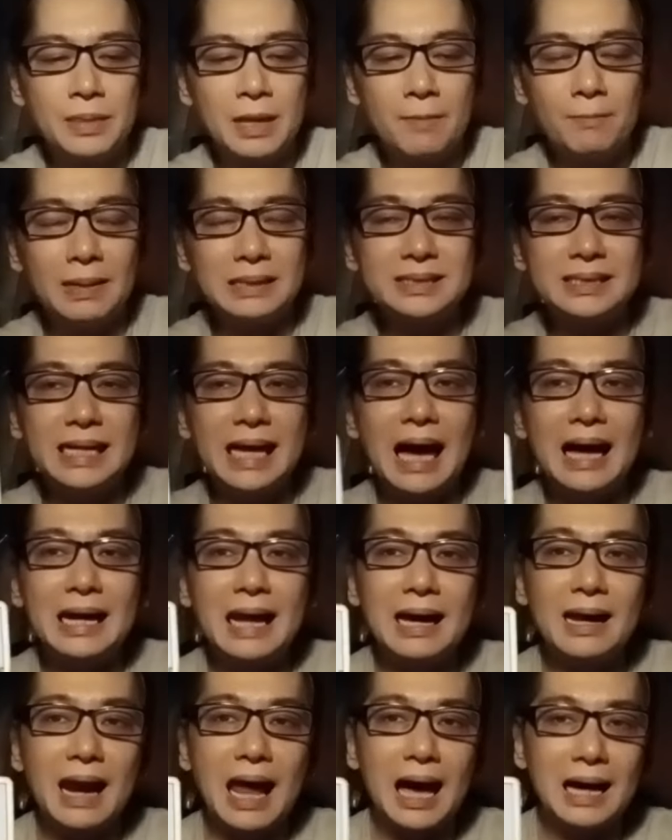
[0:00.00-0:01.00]
Pasti
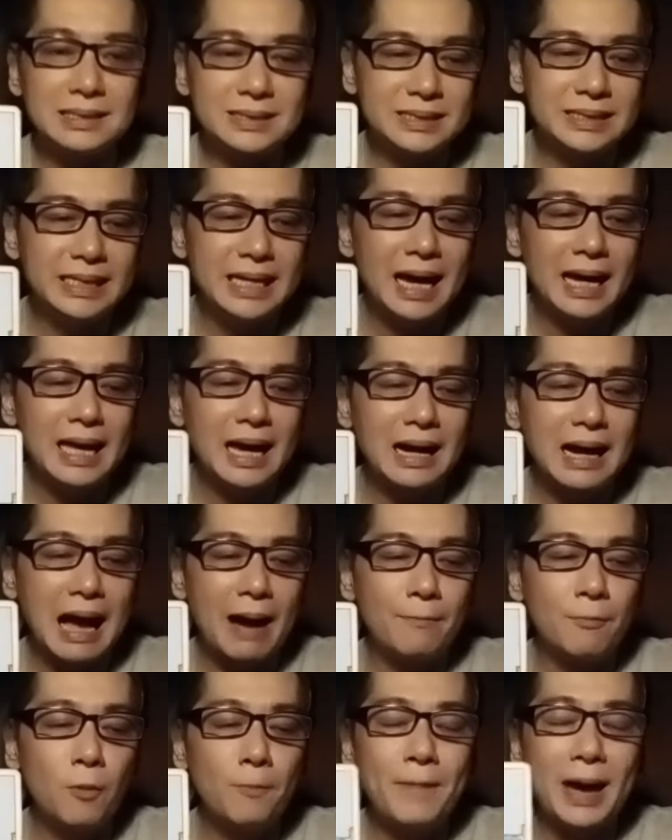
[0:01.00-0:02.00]
ada rahasia yang
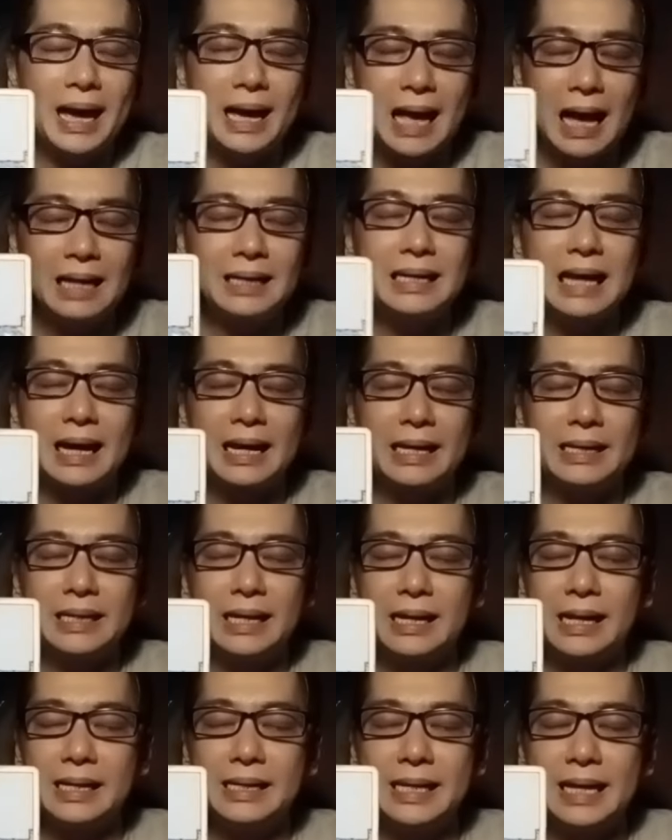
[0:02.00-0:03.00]
kamu pegang dari
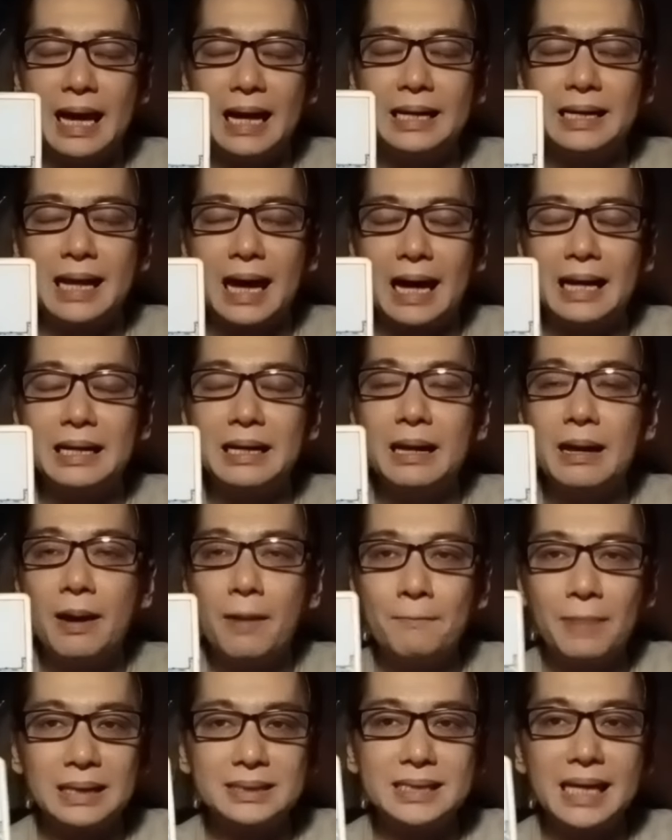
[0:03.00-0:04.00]
diri dia dan
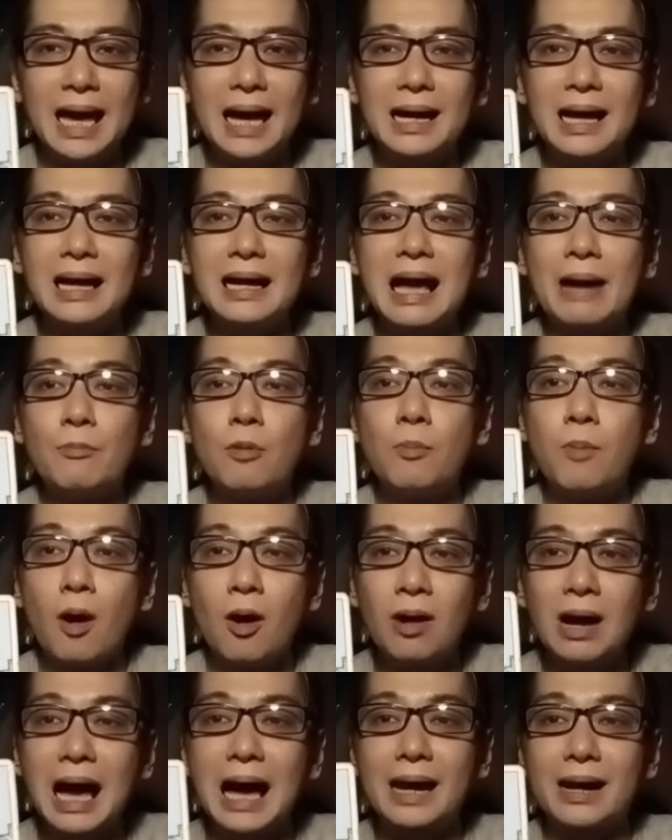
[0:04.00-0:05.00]
pasti akan kamu
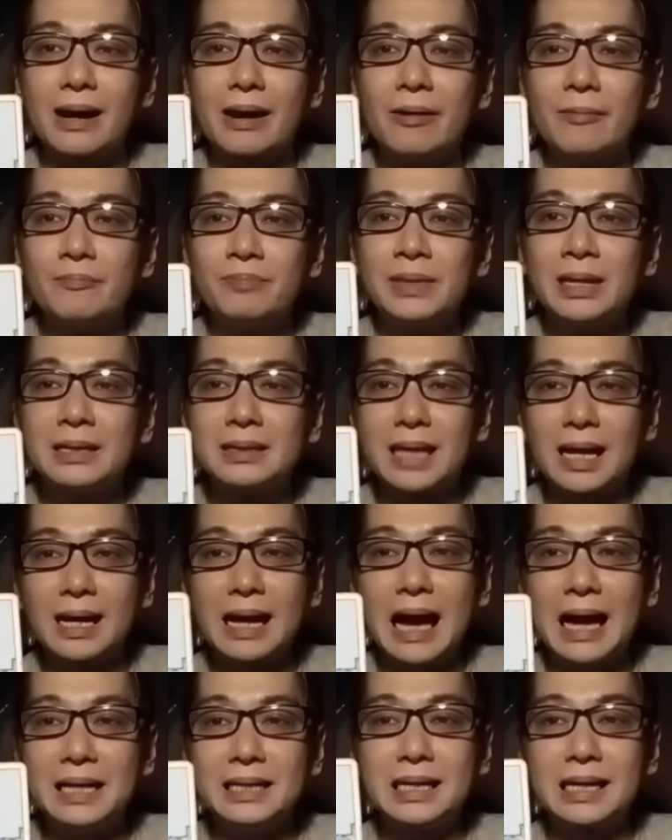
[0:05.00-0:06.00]
bongkar
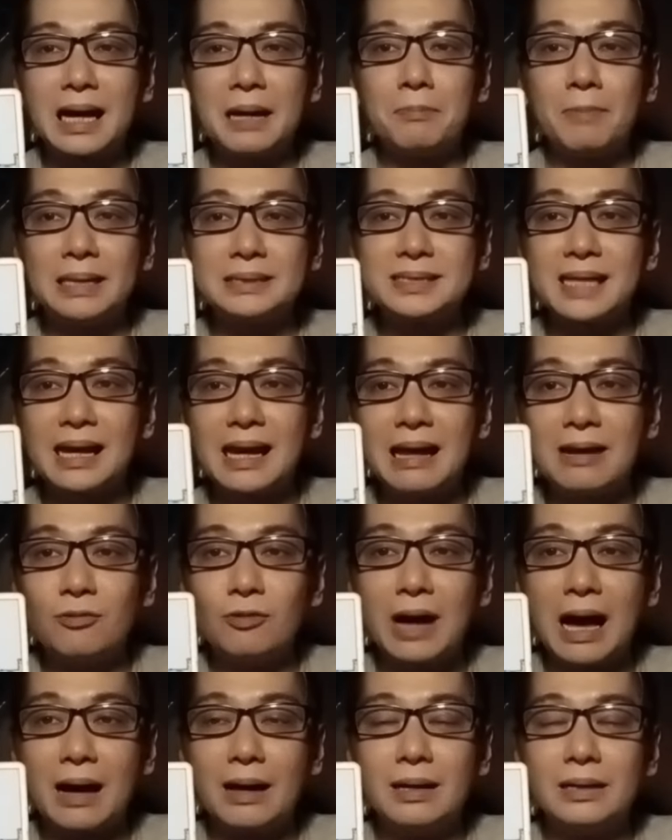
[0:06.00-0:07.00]
terkait dengan masa lalu
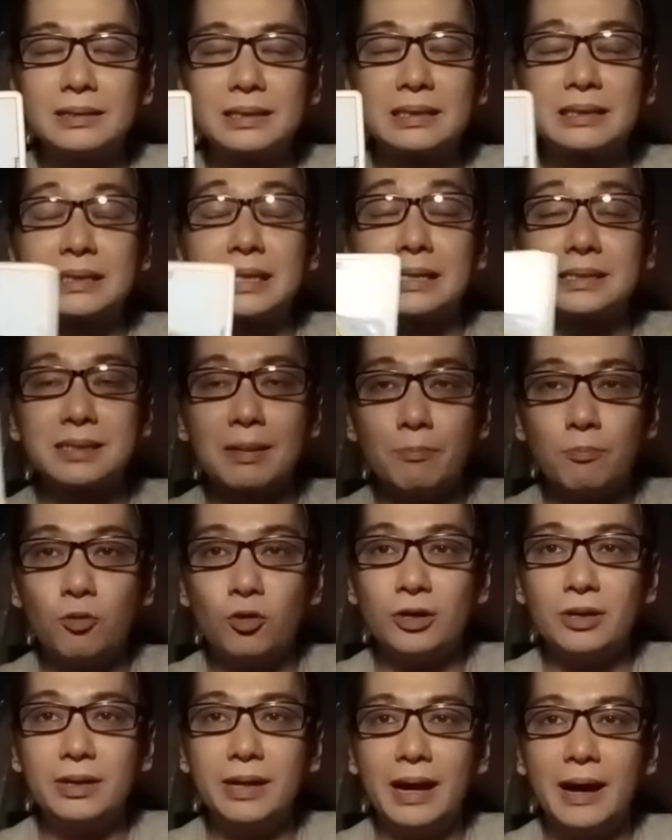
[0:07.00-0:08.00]
ke,
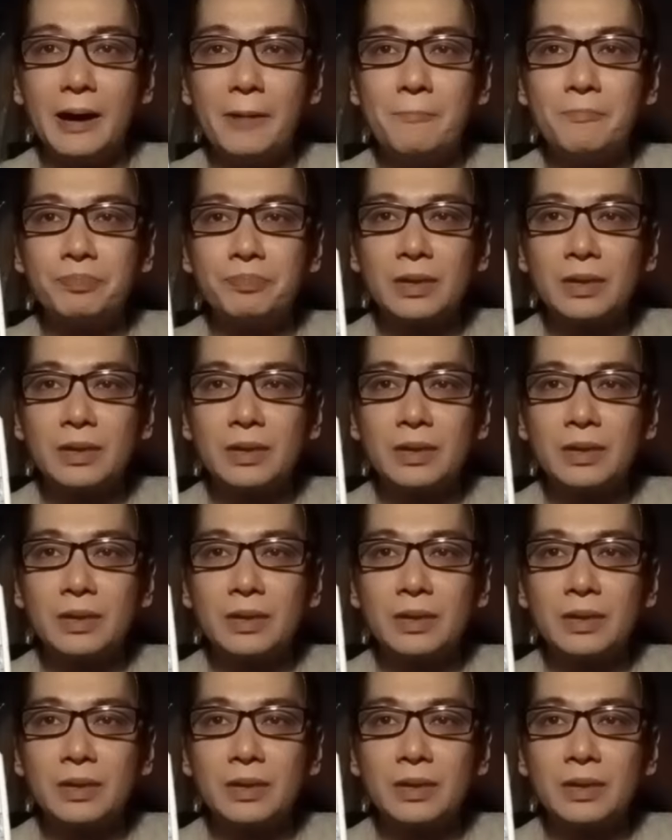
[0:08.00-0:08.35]
tersebut ya.